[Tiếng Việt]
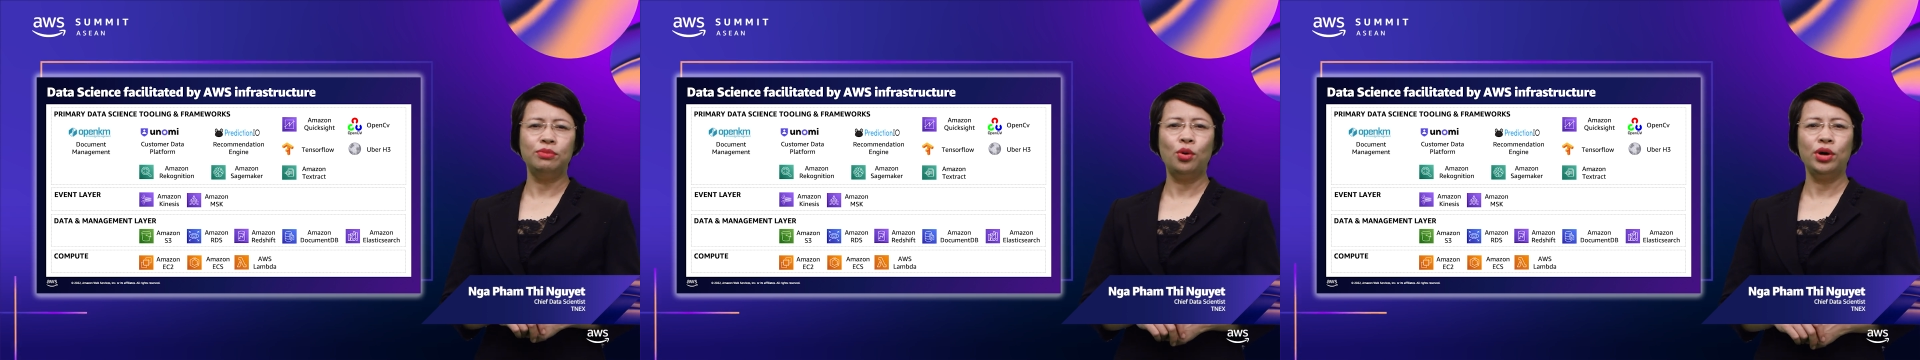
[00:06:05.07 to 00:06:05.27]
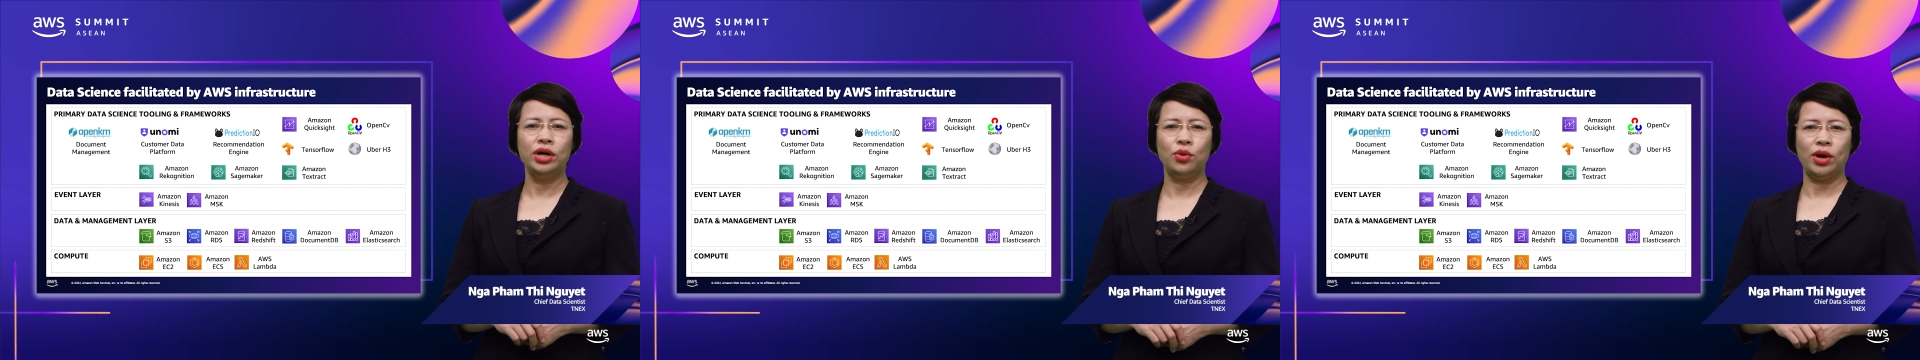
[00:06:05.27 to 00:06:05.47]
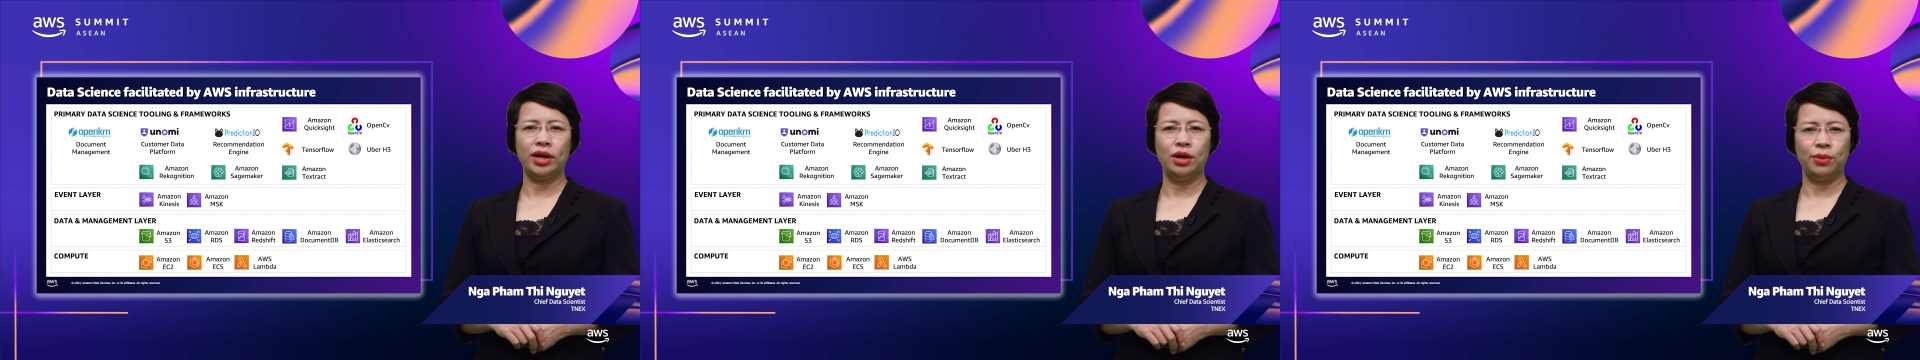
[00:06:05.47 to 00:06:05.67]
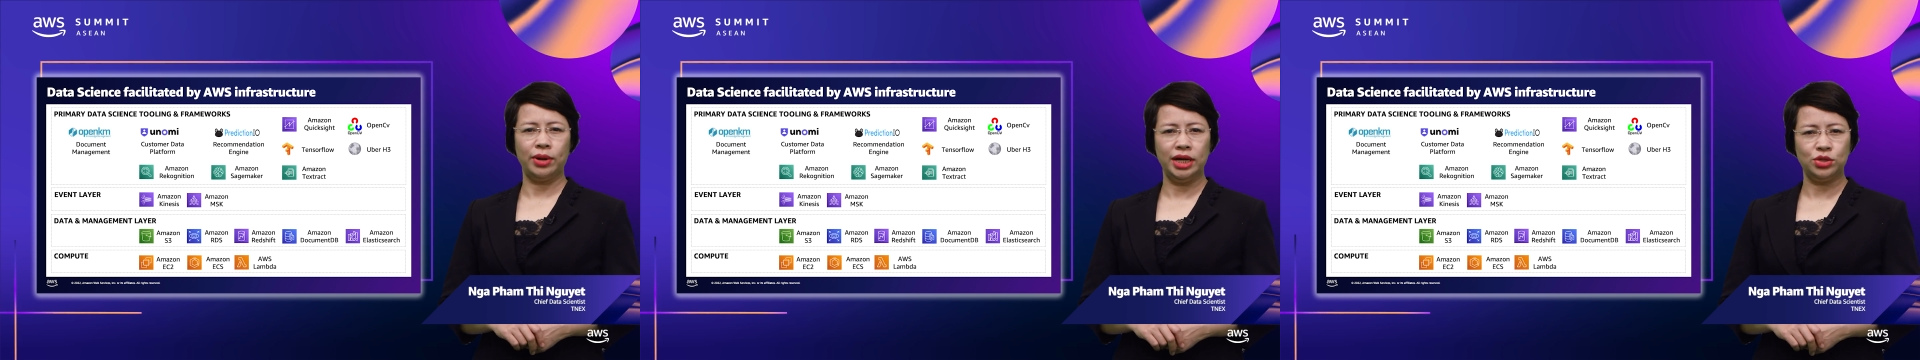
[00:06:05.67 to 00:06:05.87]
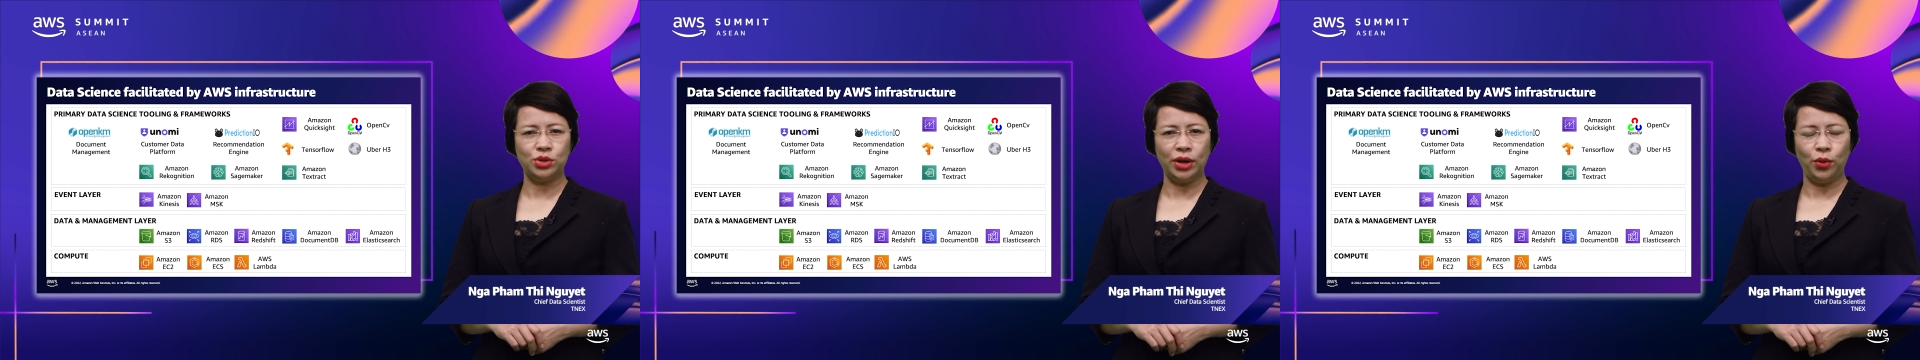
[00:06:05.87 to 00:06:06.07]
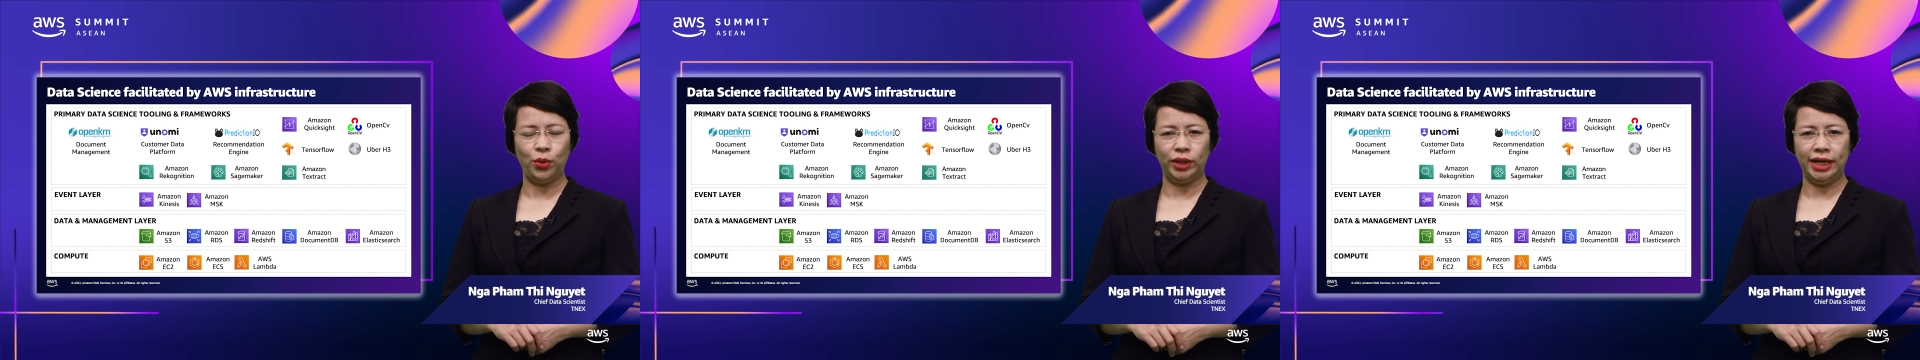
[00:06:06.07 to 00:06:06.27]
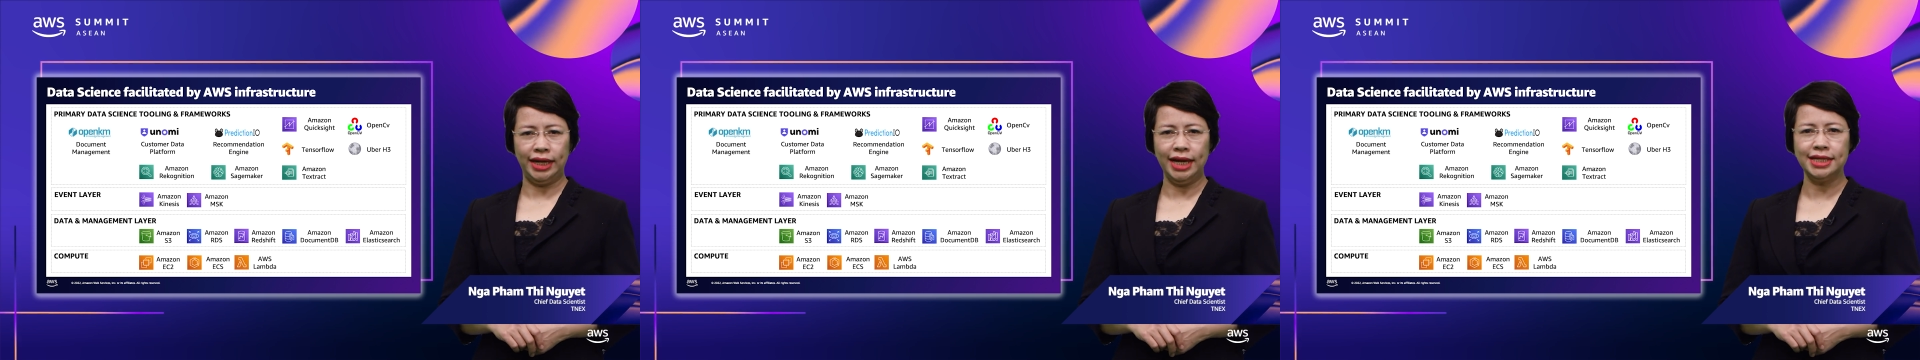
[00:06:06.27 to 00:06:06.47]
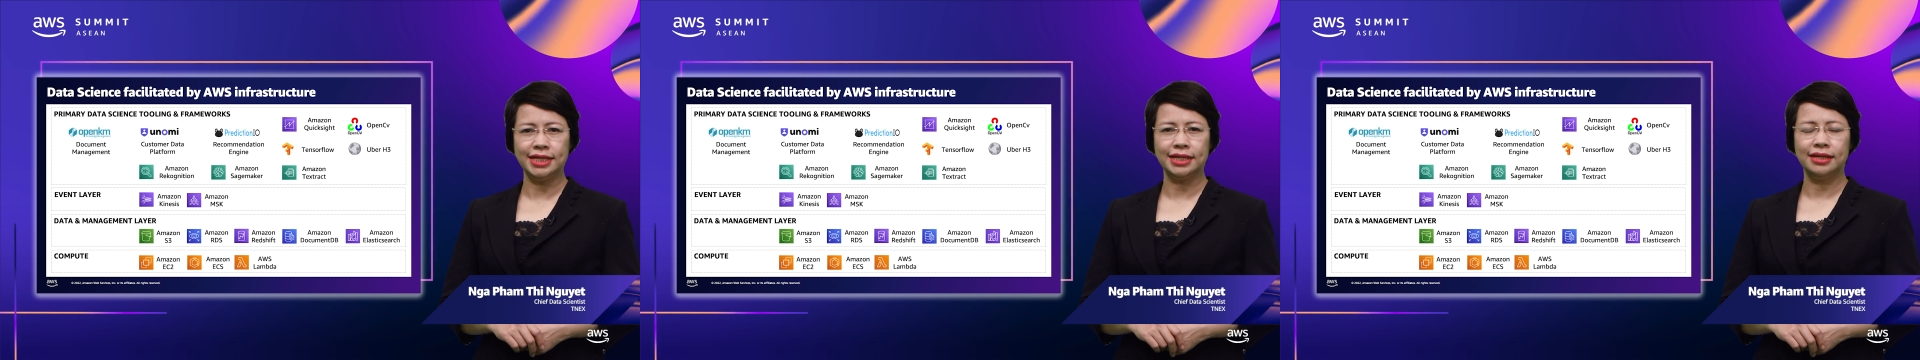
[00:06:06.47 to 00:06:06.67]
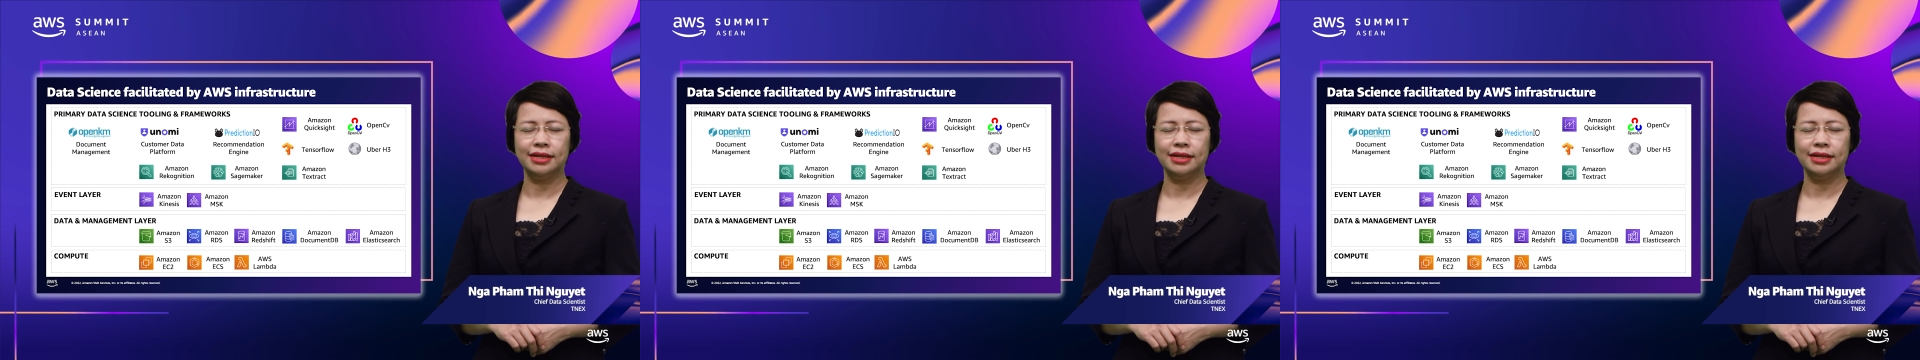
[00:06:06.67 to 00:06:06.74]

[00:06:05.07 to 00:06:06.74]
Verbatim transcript: mô hình hoạt động kinh doanh của TNEX.